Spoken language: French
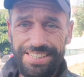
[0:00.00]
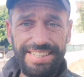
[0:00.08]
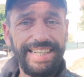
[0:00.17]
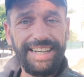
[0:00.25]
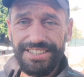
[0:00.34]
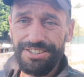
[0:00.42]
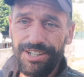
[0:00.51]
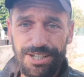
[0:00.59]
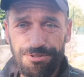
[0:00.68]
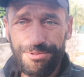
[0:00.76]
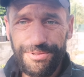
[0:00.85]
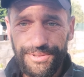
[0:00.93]
Et allez dans la
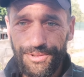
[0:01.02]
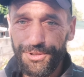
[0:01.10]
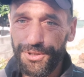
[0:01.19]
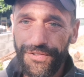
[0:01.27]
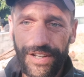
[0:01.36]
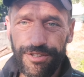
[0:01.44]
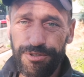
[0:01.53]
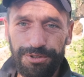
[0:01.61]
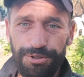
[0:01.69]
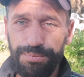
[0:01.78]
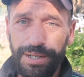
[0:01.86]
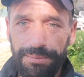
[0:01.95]
rue, au lieu de faire
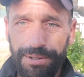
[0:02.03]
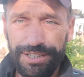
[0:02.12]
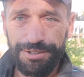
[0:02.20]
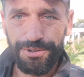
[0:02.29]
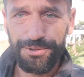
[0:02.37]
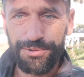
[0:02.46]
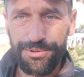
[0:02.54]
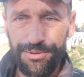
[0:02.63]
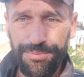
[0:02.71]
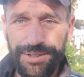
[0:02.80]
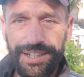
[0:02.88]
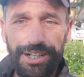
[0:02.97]
juste du blabla sur
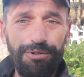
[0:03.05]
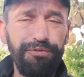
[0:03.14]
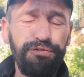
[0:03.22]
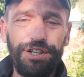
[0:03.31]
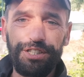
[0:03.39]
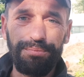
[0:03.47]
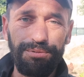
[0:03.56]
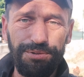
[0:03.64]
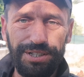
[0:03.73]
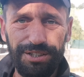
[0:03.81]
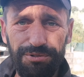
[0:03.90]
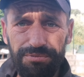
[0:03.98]
YouTube ou
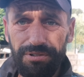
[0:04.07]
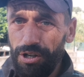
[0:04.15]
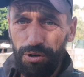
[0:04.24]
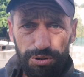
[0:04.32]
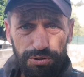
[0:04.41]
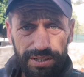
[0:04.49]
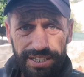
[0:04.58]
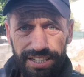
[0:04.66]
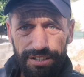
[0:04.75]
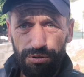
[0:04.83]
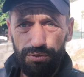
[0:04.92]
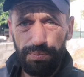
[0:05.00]
Facebook et tout. Rejoignez
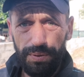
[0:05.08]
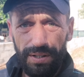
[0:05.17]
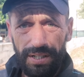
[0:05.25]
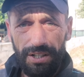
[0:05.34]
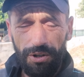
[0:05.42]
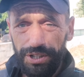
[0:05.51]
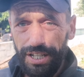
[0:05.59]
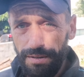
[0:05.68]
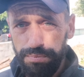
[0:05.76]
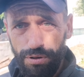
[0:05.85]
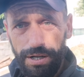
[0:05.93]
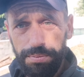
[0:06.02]
les groupes. On est
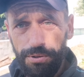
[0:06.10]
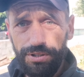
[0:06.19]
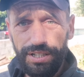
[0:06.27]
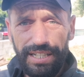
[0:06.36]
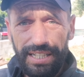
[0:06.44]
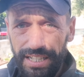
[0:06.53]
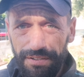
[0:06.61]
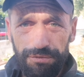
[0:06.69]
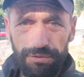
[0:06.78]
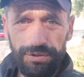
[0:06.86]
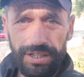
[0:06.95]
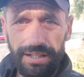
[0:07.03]
là pour apprendre et
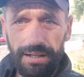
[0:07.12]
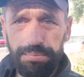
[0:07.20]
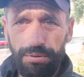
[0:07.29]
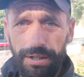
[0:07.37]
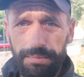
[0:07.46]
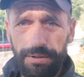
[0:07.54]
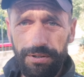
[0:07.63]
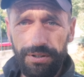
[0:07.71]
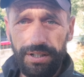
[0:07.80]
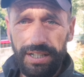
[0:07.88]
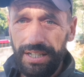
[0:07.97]
vous, vous êtes là pour apprendre.